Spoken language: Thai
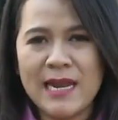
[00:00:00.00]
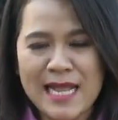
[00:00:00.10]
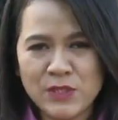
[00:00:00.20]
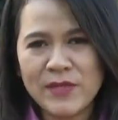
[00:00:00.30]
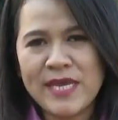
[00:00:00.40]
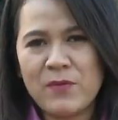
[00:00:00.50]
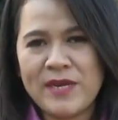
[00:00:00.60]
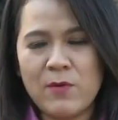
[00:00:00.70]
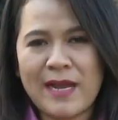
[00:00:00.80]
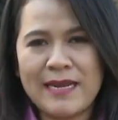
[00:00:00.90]
และช่วงเย็นวัน
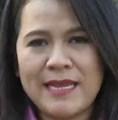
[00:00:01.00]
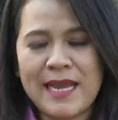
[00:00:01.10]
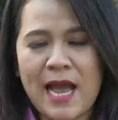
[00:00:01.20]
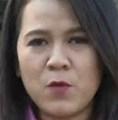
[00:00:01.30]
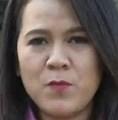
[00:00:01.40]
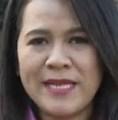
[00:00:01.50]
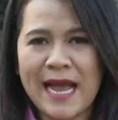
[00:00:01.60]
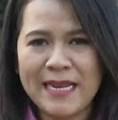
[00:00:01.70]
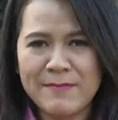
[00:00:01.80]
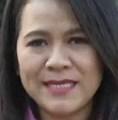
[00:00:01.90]
เดียวกันนี้ค่ะ คุณพิ
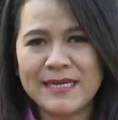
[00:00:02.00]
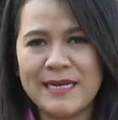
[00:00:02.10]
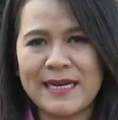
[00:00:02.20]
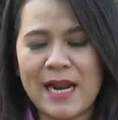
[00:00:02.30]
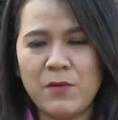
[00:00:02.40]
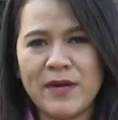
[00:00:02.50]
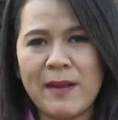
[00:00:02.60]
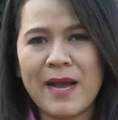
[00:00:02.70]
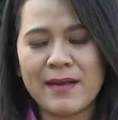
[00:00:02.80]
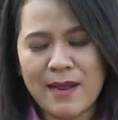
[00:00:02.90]
ธาลิมเจริญรัตหัวหน้า
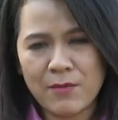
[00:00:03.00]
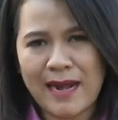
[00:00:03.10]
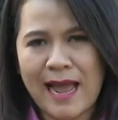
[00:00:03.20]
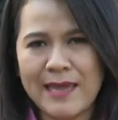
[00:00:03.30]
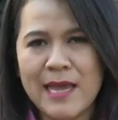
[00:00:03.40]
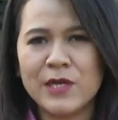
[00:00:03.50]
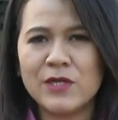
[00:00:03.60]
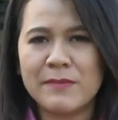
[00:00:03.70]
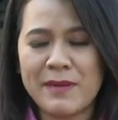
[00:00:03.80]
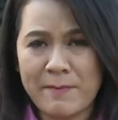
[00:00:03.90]
พักก้าวไกล ก็
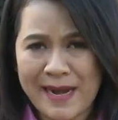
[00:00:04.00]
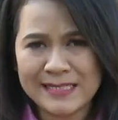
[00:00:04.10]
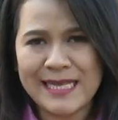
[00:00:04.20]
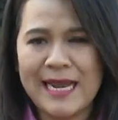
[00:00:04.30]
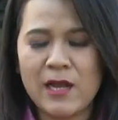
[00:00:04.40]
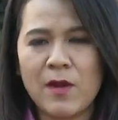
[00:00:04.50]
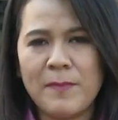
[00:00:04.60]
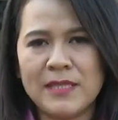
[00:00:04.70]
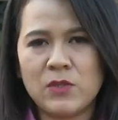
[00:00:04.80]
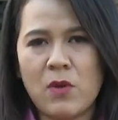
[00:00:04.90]
จะมาปราศัย แล้วก็
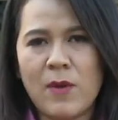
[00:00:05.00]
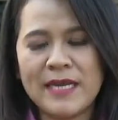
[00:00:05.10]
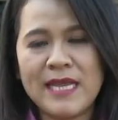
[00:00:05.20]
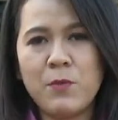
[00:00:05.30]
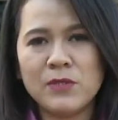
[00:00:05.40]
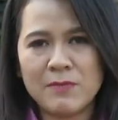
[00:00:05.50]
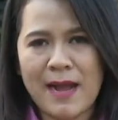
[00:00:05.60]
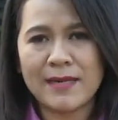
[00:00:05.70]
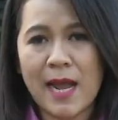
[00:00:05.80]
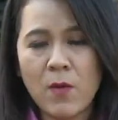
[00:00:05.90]
เปิดตัวว่าที่ผู้ส
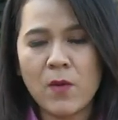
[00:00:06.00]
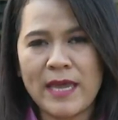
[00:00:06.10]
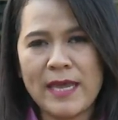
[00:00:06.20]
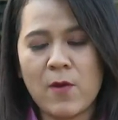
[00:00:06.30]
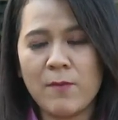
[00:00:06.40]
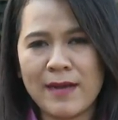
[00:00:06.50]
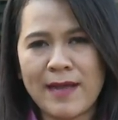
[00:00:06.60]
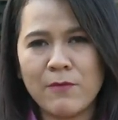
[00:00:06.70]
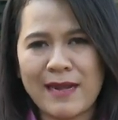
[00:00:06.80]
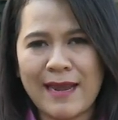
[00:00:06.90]
มัครทั้ง6เขตของพัก
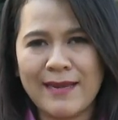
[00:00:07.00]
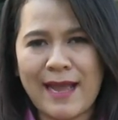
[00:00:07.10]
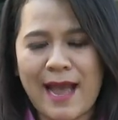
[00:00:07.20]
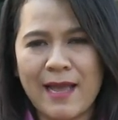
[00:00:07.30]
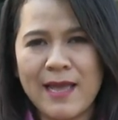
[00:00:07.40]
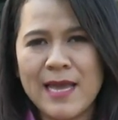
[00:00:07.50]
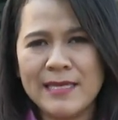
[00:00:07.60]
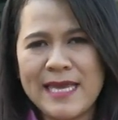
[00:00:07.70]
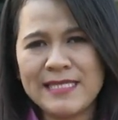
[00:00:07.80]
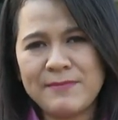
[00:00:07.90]
ก้าวไกลนะคะ
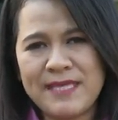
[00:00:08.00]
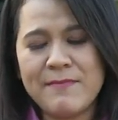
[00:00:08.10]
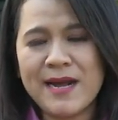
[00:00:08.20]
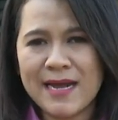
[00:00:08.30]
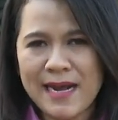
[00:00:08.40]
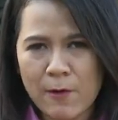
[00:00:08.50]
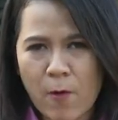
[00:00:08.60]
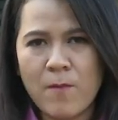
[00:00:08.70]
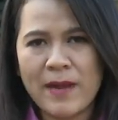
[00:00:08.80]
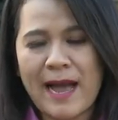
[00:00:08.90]
24 มกราค
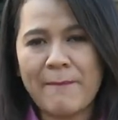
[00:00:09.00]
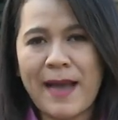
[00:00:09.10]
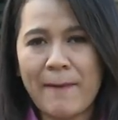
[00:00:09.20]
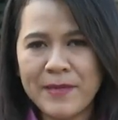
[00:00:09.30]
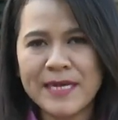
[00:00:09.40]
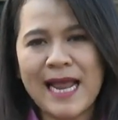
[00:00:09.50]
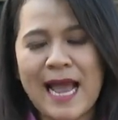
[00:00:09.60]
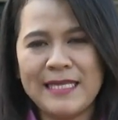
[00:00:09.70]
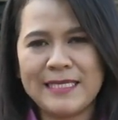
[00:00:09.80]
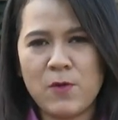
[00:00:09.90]
มค่ะพักเพื่อไท
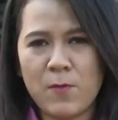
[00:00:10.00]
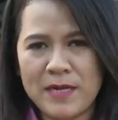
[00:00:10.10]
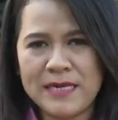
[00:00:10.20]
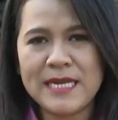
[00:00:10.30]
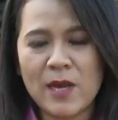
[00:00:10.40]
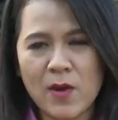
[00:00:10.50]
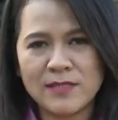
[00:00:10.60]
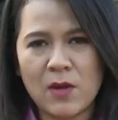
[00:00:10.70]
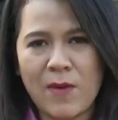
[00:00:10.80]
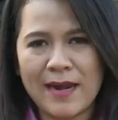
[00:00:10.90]
ยจะลงพื้นที่นคร
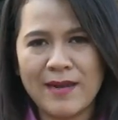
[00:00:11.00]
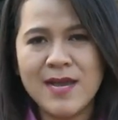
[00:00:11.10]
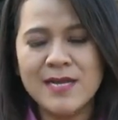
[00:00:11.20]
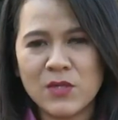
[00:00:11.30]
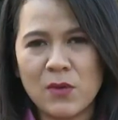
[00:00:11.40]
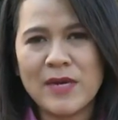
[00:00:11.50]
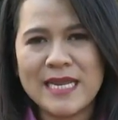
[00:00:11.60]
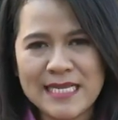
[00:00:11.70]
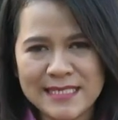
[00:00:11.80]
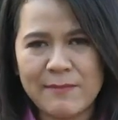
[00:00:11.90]
สวรรค์ส่วนวัน
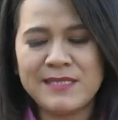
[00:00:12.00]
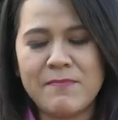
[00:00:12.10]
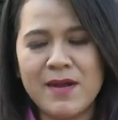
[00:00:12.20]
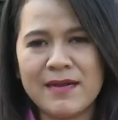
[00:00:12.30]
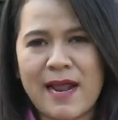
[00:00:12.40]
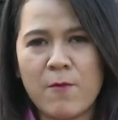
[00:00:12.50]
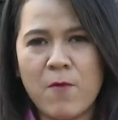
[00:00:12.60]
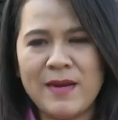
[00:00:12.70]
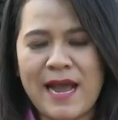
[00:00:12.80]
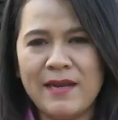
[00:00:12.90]
ที่30 มกราค
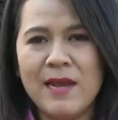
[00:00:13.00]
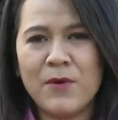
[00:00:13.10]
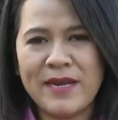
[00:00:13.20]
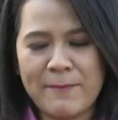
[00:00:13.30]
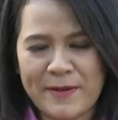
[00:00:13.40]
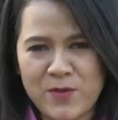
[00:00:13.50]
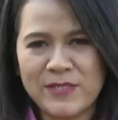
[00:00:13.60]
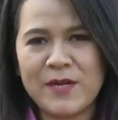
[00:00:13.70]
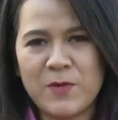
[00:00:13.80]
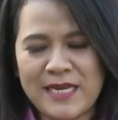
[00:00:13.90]
มนั้นพลเอกประยุ
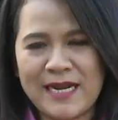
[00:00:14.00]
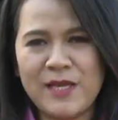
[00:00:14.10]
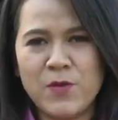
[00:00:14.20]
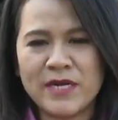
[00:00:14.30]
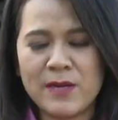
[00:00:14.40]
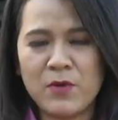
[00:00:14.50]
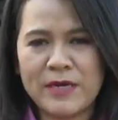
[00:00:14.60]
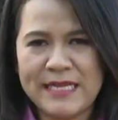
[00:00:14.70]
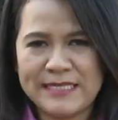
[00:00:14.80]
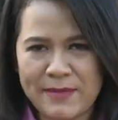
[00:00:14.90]
จันโอชานายกรัฐมนต
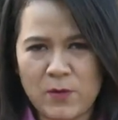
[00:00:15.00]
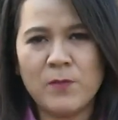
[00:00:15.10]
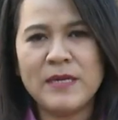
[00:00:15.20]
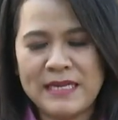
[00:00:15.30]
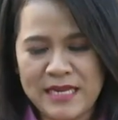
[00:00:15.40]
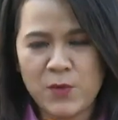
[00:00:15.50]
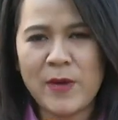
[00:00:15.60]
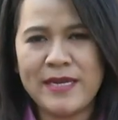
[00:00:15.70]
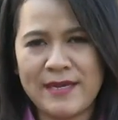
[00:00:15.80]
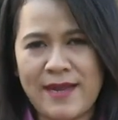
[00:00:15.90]
รีจะมาลงพื้นที่ด้ว
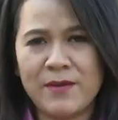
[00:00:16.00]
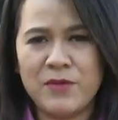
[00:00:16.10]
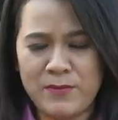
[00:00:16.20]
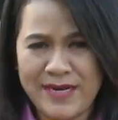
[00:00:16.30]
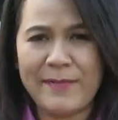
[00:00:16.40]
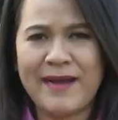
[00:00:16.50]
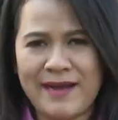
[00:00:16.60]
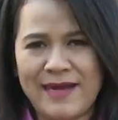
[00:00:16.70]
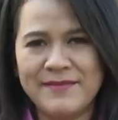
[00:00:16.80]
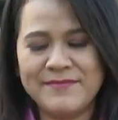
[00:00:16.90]
ยนะคะคุณณภา
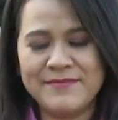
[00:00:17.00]
คะ